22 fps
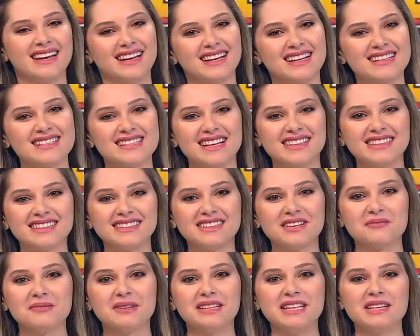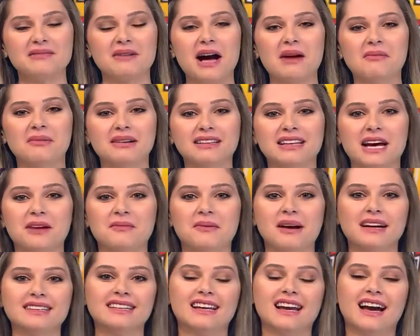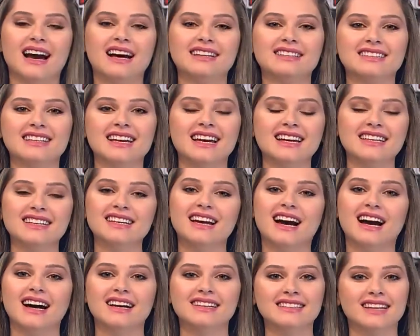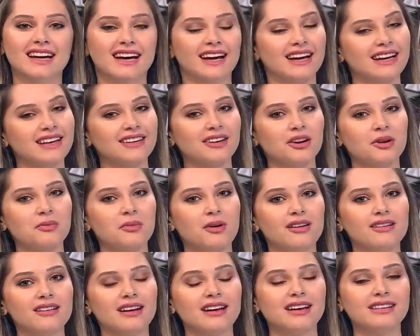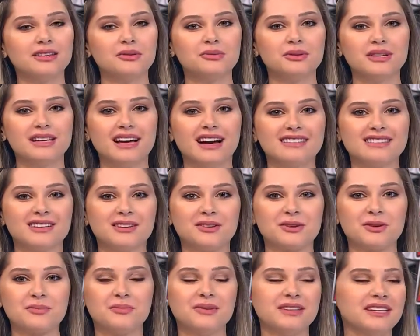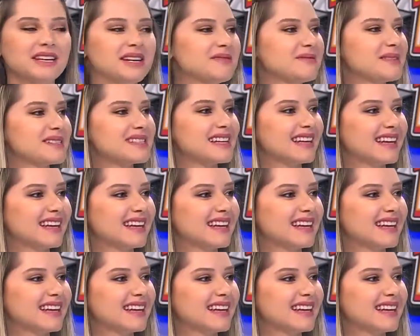اذا انضم لنا محمد الحمايدي لحتى نحكي عن اخر اخبار الدوريات الاوروبيه مساء